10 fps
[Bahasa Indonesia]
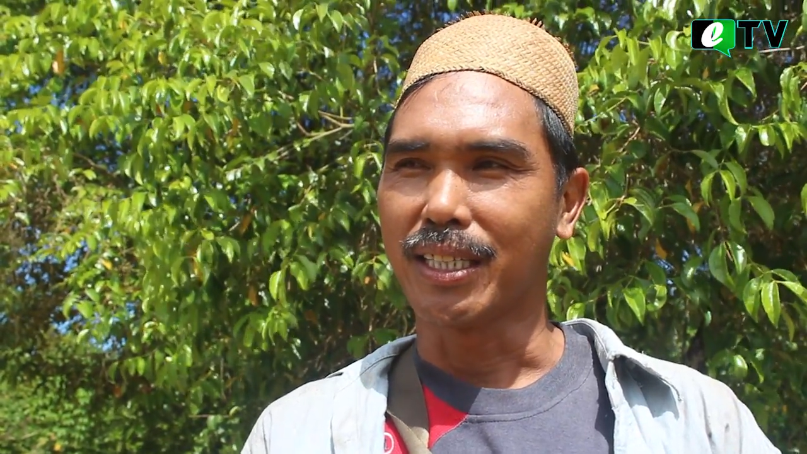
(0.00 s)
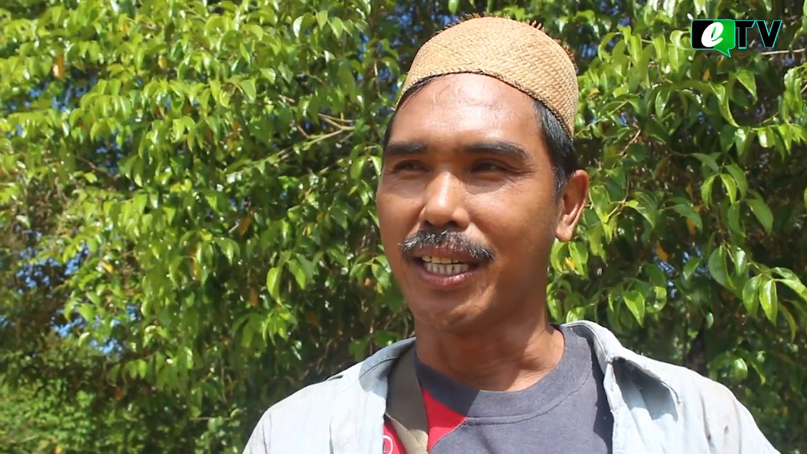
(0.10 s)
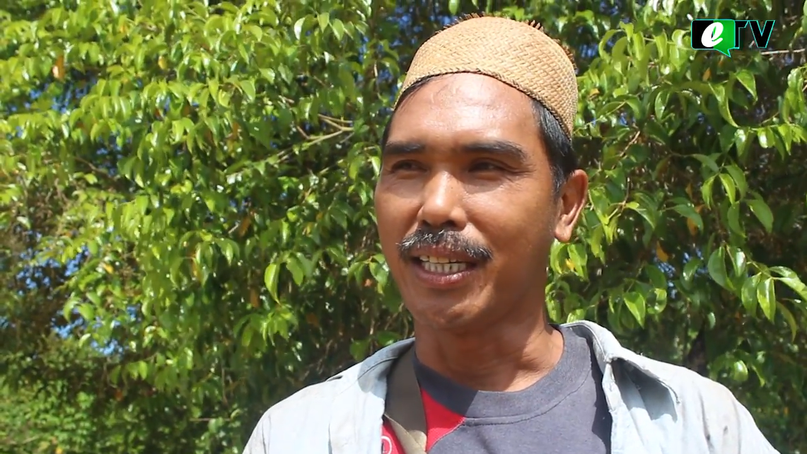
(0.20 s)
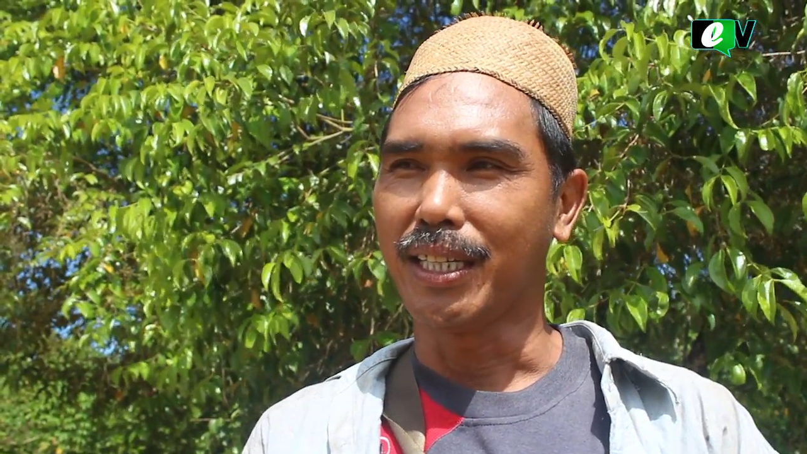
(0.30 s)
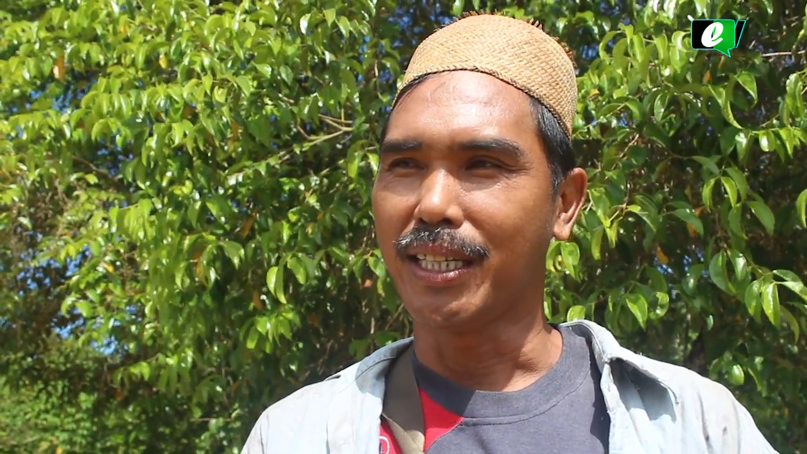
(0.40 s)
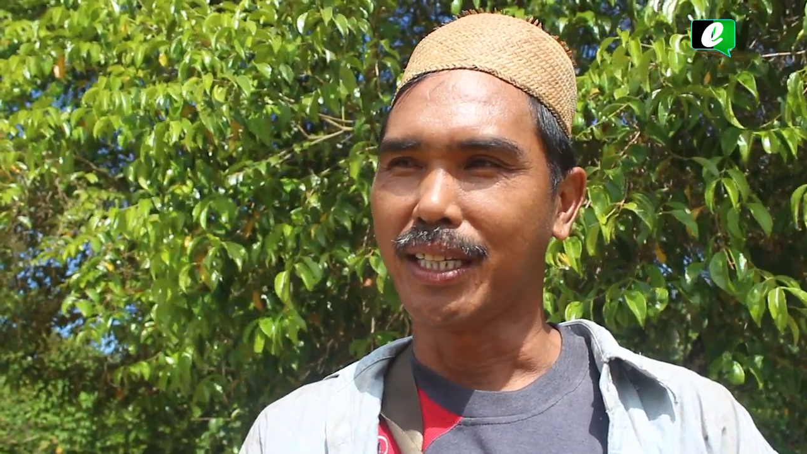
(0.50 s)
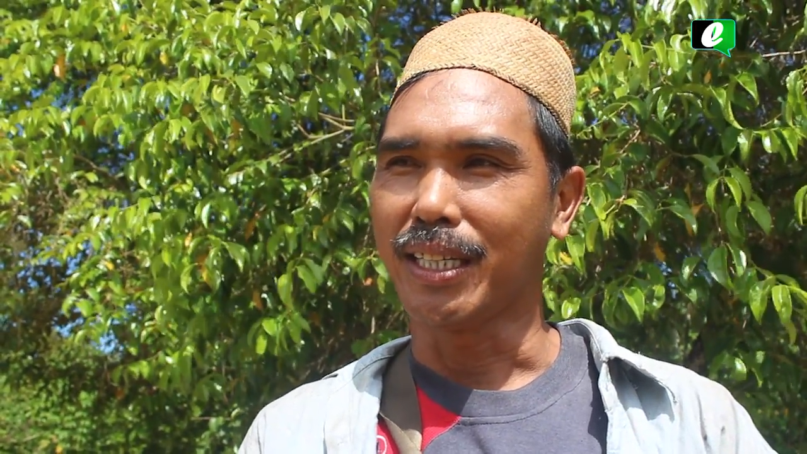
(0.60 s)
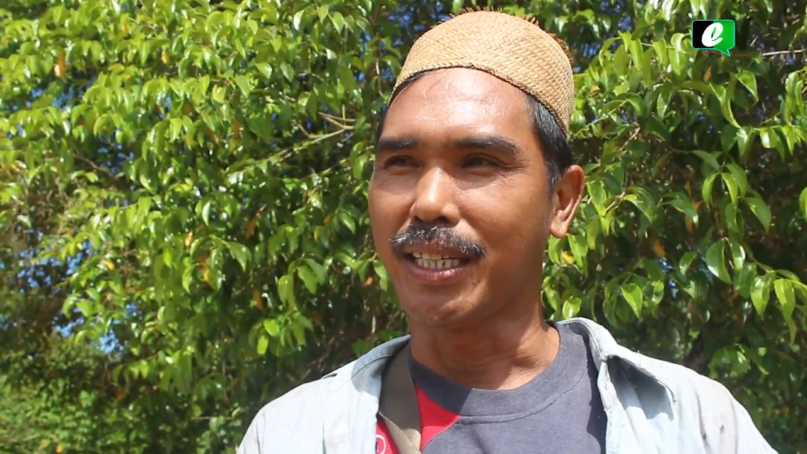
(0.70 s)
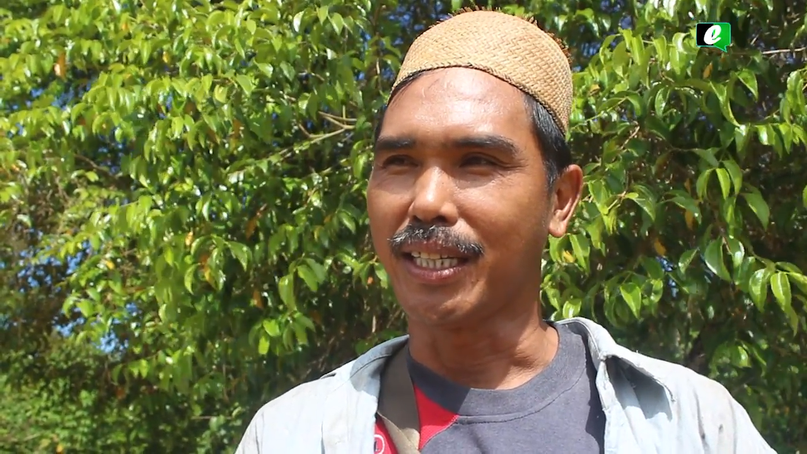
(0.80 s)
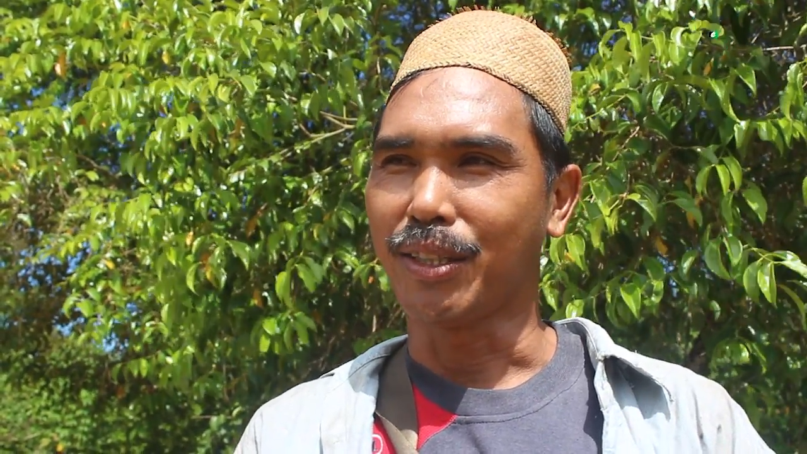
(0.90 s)
jadi
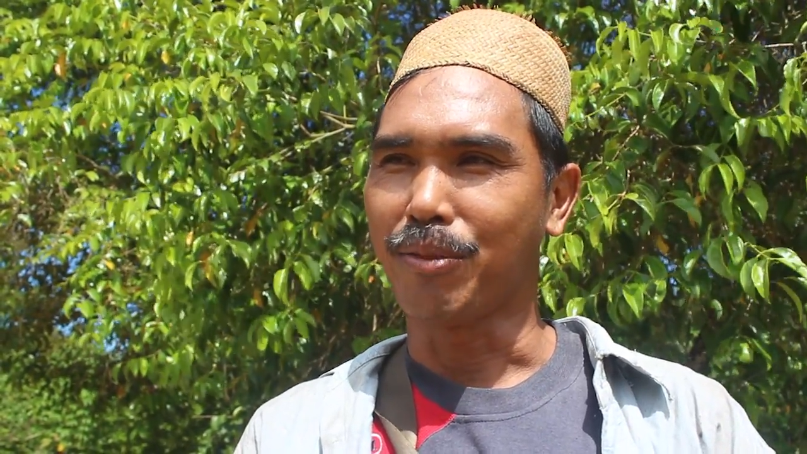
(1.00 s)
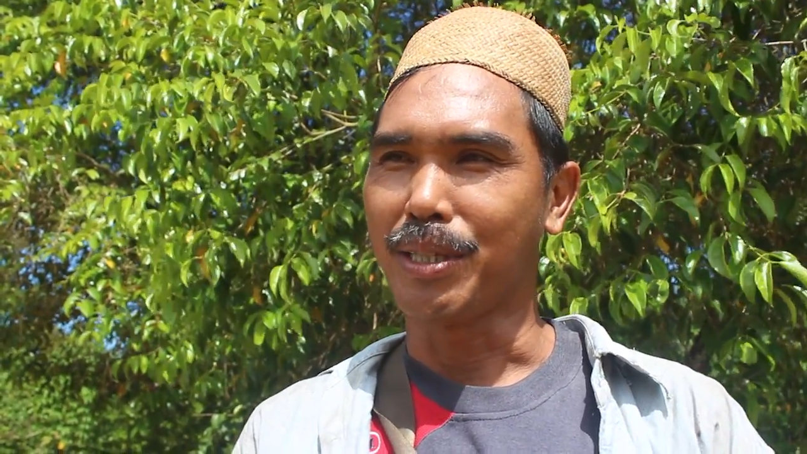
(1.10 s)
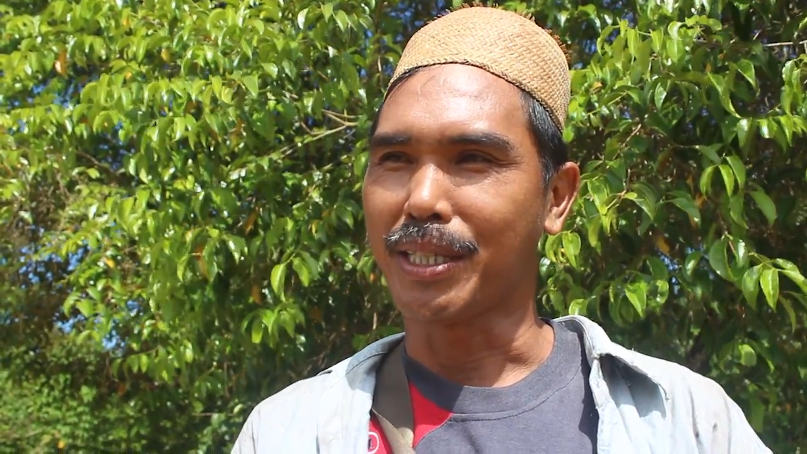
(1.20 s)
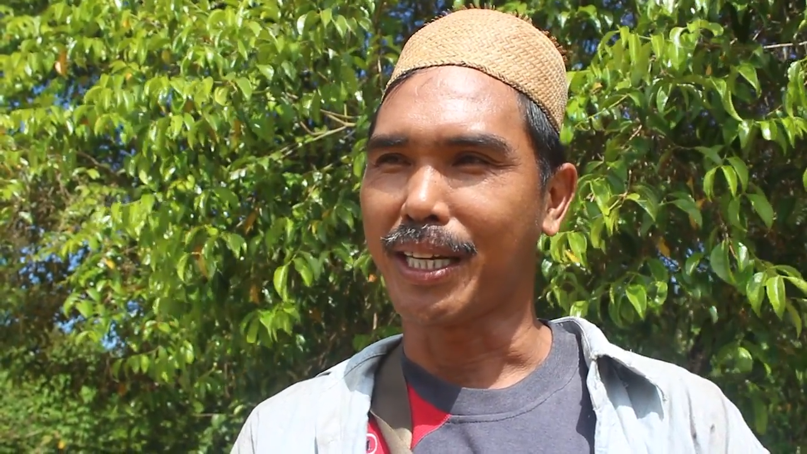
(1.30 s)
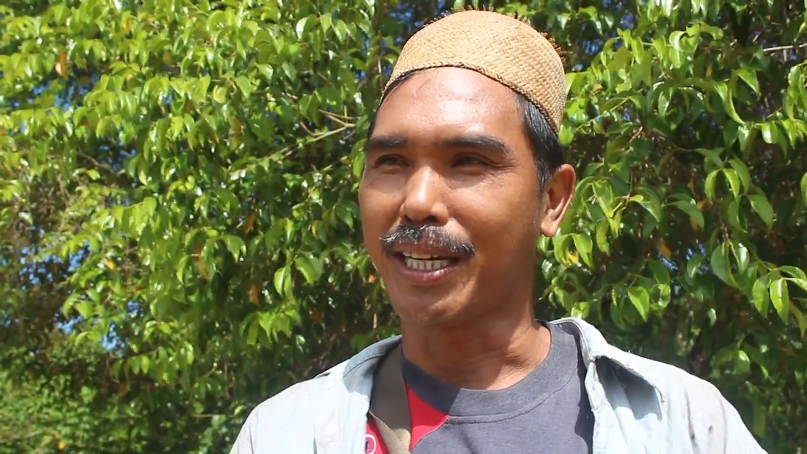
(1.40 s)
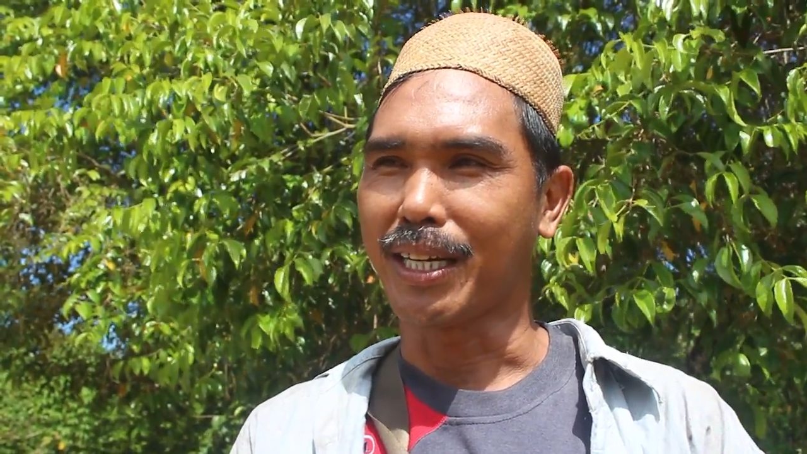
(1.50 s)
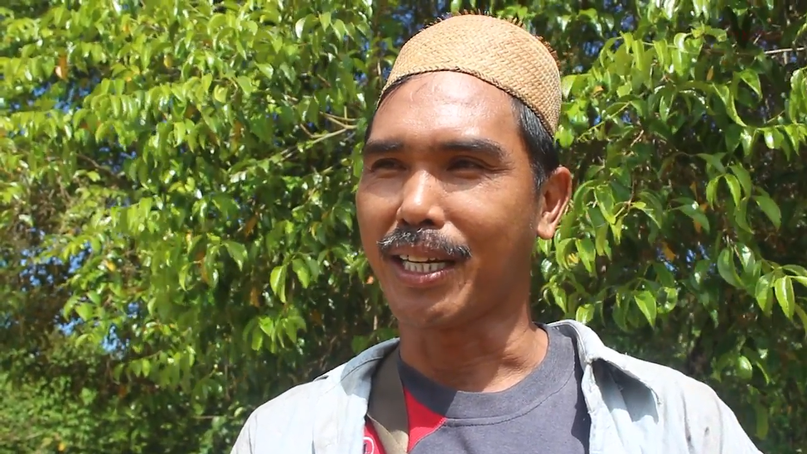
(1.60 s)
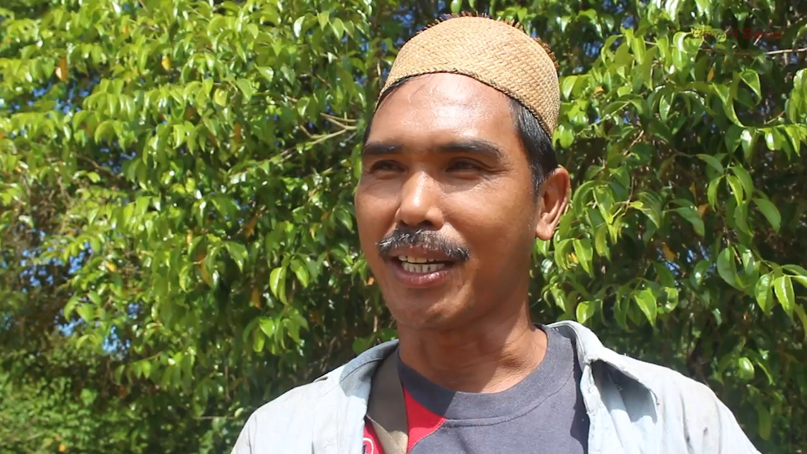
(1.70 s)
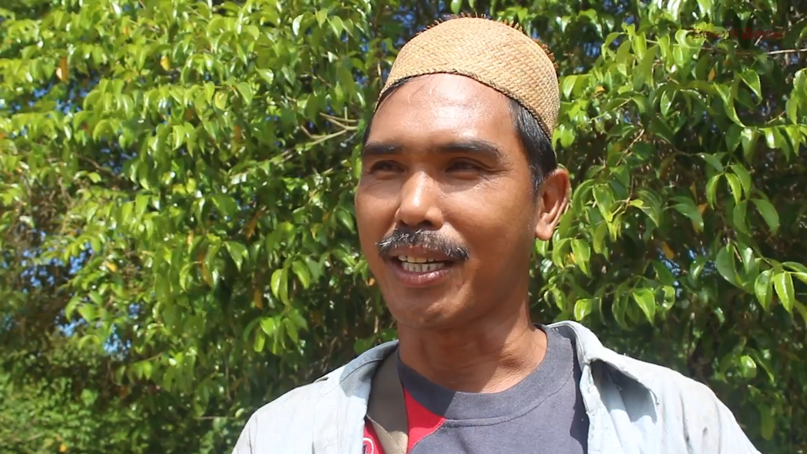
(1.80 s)
itu bisa